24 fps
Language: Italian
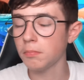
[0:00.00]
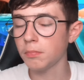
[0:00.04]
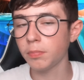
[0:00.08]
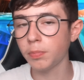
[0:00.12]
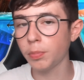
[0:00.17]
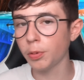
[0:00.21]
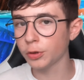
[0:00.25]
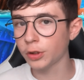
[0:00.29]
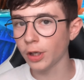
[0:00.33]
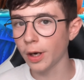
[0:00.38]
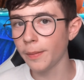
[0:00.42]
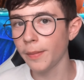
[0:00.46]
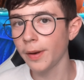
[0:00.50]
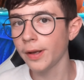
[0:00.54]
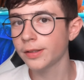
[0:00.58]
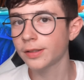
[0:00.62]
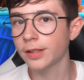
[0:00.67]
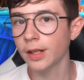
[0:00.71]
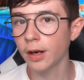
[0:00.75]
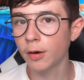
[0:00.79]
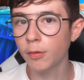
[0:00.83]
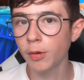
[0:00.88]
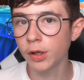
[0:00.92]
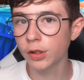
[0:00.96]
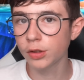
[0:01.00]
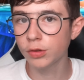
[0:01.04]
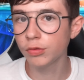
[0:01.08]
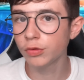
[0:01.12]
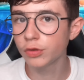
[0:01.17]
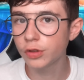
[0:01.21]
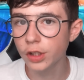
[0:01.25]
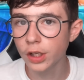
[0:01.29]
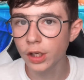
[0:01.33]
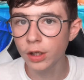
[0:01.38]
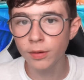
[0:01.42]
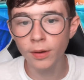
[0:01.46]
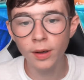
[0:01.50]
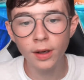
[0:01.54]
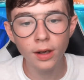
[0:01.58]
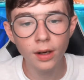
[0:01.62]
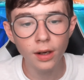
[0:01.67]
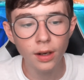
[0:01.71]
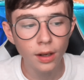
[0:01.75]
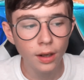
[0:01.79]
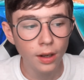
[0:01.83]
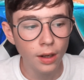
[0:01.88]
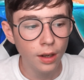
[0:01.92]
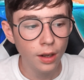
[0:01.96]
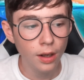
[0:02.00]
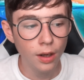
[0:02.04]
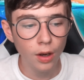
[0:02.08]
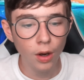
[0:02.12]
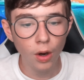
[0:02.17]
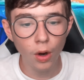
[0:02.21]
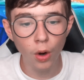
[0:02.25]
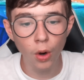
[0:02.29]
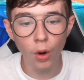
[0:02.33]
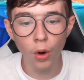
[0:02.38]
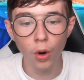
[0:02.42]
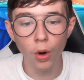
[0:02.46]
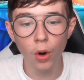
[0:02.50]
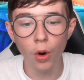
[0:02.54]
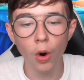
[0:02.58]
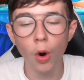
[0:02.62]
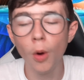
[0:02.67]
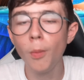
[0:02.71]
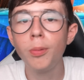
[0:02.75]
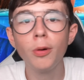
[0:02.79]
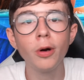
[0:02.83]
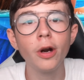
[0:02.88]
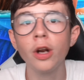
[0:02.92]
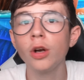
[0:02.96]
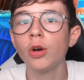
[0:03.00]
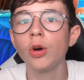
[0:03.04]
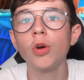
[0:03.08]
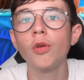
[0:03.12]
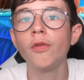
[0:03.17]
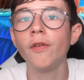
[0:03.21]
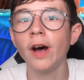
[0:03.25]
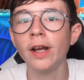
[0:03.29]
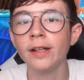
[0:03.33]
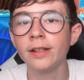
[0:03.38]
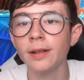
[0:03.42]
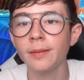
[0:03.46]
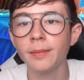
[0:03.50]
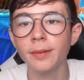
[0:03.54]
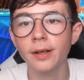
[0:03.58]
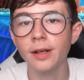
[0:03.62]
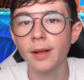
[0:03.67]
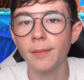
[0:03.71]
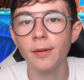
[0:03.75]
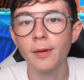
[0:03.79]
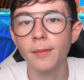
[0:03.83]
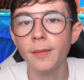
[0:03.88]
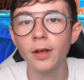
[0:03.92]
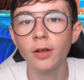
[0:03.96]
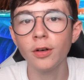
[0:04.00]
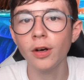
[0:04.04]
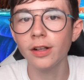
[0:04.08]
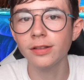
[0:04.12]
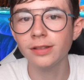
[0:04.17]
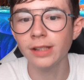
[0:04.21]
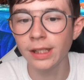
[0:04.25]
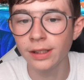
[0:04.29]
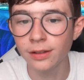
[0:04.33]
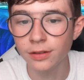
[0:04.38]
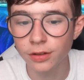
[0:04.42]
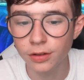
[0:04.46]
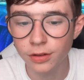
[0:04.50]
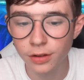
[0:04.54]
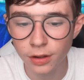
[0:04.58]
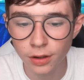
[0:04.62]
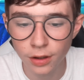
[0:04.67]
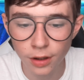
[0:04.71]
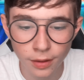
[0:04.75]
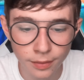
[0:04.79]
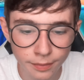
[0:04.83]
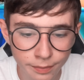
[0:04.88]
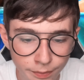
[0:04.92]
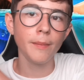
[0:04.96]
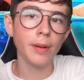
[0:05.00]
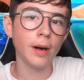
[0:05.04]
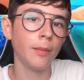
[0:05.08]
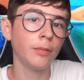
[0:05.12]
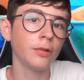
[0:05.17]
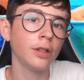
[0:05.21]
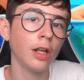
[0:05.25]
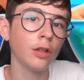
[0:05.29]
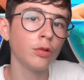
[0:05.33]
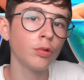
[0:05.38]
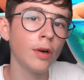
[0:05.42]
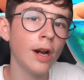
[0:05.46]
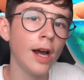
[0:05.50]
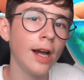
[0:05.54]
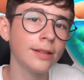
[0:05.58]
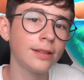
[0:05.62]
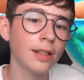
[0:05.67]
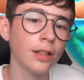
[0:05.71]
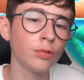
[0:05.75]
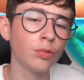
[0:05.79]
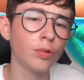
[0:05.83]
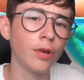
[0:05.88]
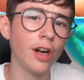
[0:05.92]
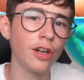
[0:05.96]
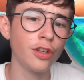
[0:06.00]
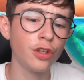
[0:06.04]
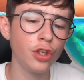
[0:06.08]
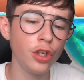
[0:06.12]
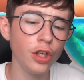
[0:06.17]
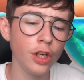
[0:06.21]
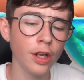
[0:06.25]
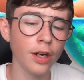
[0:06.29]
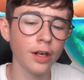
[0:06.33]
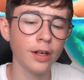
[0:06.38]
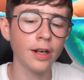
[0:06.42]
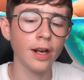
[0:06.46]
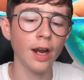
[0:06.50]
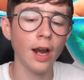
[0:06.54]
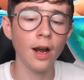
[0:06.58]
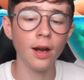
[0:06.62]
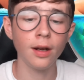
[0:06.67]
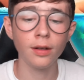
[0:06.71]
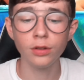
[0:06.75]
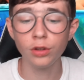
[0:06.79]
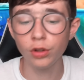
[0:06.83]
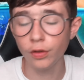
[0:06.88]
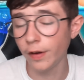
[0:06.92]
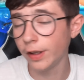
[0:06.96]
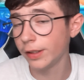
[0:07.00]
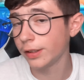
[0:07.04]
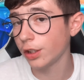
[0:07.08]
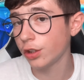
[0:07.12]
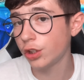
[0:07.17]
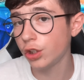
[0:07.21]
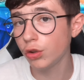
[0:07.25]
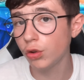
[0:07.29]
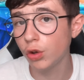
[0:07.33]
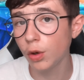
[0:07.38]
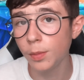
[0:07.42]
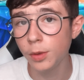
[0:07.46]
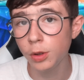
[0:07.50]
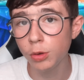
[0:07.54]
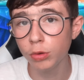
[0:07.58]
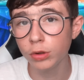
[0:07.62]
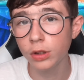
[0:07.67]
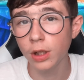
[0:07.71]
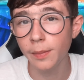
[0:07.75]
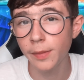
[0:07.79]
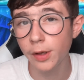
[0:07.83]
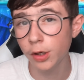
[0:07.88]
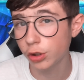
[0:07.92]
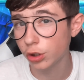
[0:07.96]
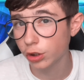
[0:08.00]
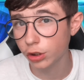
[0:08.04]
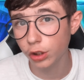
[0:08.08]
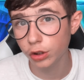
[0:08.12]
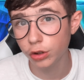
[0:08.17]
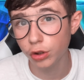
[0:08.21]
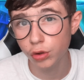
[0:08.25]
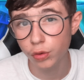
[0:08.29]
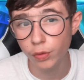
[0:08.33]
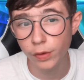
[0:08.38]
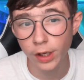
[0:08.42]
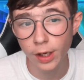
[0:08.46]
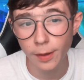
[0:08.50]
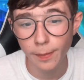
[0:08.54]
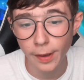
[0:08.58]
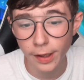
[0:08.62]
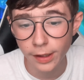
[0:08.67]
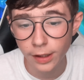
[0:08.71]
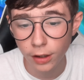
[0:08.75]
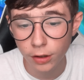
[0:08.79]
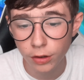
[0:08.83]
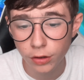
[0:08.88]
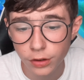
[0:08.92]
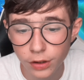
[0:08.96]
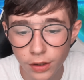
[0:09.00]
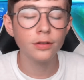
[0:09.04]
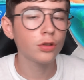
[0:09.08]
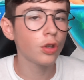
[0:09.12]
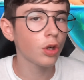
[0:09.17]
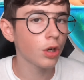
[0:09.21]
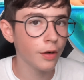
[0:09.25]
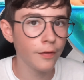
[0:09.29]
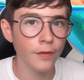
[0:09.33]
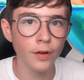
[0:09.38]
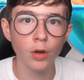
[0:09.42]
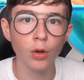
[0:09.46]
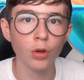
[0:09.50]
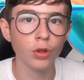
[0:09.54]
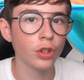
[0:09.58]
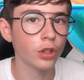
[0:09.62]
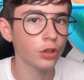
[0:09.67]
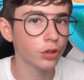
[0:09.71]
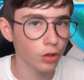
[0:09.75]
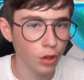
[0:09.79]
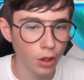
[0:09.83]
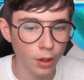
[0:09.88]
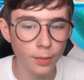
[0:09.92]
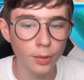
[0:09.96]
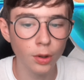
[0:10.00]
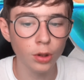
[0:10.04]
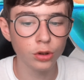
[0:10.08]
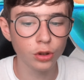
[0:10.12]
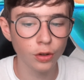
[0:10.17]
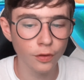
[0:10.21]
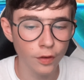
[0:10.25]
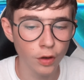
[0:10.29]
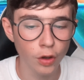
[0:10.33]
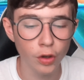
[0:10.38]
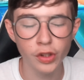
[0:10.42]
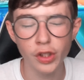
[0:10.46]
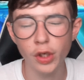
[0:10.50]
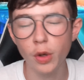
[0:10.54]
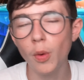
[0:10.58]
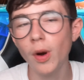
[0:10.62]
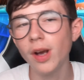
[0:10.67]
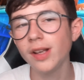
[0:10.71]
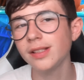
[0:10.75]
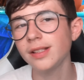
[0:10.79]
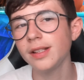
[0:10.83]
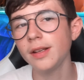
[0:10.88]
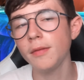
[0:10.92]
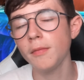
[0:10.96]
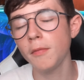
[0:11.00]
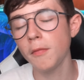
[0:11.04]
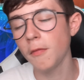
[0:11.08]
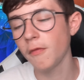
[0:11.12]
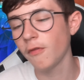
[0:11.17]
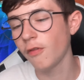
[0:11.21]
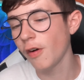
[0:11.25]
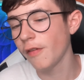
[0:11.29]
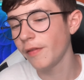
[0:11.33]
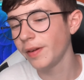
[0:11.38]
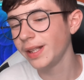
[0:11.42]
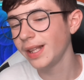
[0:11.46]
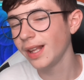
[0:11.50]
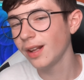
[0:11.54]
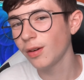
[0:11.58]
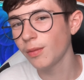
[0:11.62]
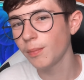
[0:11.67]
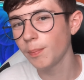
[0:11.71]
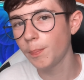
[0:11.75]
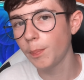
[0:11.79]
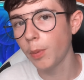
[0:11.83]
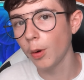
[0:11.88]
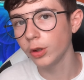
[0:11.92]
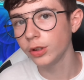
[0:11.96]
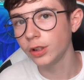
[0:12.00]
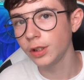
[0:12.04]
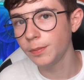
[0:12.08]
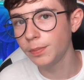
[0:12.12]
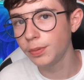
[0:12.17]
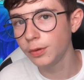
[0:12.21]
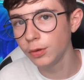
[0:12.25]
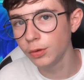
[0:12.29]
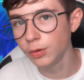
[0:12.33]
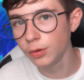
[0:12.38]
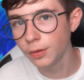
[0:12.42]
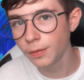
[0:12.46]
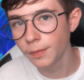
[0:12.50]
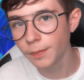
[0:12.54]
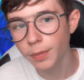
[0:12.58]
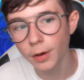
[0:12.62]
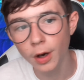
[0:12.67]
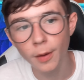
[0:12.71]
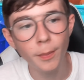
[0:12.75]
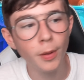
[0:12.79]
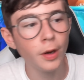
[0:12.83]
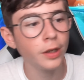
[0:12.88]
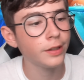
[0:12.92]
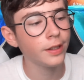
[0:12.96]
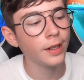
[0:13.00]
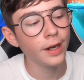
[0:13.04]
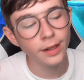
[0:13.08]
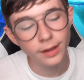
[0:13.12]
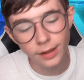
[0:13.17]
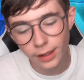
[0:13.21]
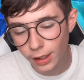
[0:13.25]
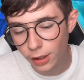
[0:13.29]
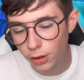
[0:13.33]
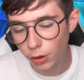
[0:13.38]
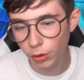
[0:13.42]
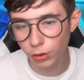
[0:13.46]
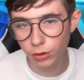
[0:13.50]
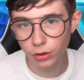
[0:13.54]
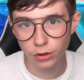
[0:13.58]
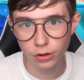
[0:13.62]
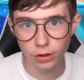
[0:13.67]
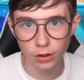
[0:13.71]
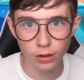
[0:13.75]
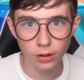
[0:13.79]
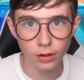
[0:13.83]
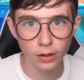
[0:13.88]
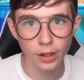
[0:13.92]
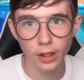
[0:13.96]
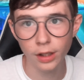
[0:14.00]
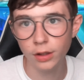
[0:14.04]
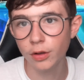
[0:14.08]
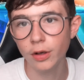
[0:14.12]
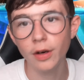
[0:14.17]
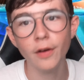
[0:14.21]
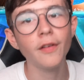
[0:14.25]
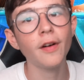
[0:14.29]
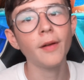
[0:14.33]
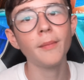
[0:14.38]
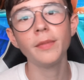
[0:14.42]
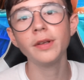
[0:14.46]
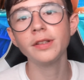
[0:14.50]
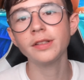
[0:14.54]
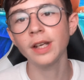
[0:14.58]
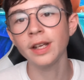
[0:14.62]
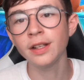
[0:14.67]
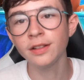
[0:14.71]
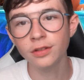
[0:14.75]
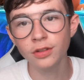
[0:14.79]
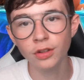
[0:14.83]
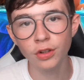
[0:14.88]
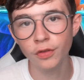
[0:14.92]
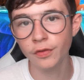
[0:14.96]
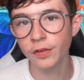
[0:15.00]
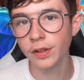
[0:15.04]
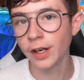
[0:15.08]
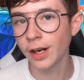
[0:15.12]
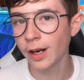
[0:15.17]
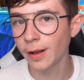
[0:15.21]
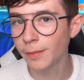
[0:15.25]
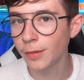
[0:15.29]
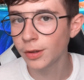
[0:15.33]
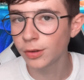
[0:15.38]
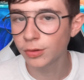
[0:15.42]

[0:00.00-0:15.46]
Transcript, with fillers: potrebbe essere questo un sequel. O, oppure non lo fate perché per me non ha senso se no. Premo della durata, dura circa 95 minuti, almeno c'è scritto su Wikipedia così. Scorre veloce, scorre molto veloce, quasi vuoi vedere un po' di più, però poi ti rendi conto che non avrebbe senso, rovinerebbe